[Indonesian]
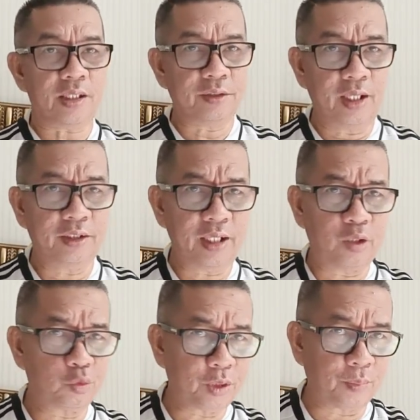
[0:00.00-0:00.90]
Chelsea
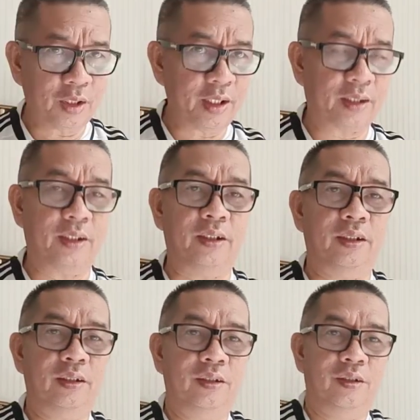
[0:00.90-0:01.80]
harus bisa melihat ini.
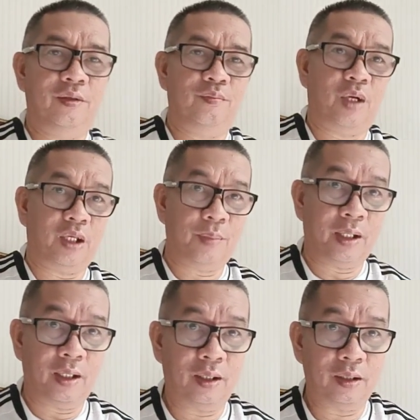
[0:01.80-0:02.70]

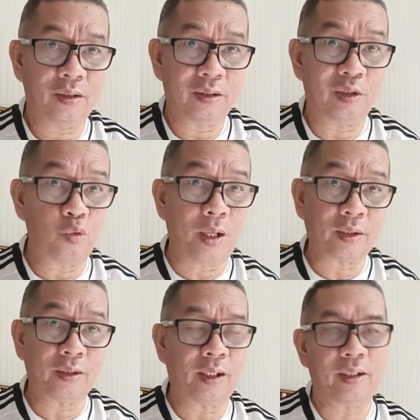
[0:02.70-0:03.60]
Bagaimana
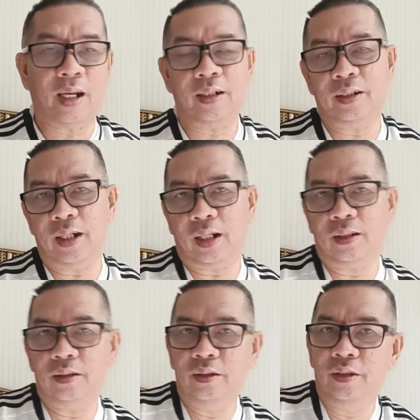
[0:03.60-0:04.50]
kekuatan dari Al Hilal.
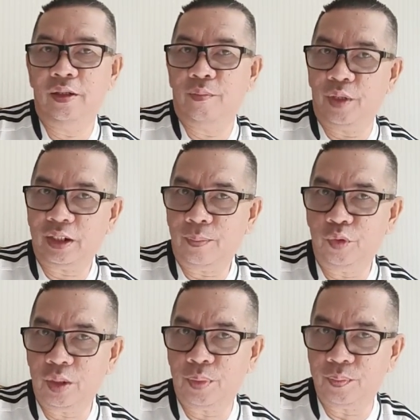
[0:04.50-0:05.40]
Mereka
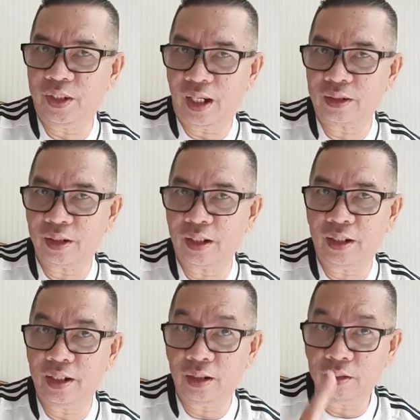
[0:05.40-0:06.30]
punya penyerang tengah
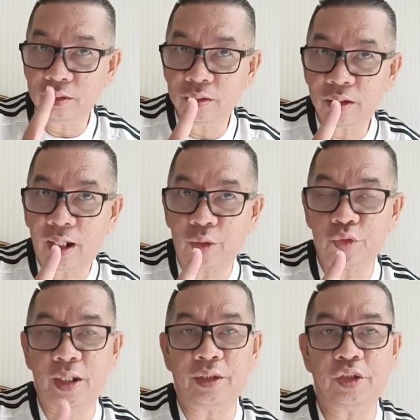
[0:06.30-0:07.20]
yang harus
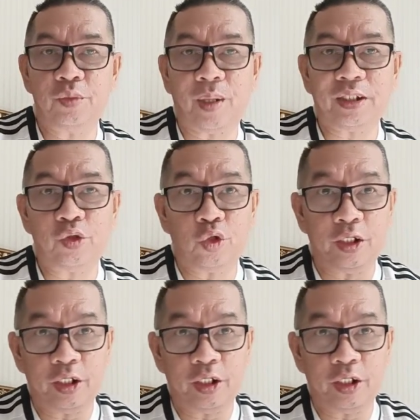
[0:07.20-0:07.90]
diantisipasi oleh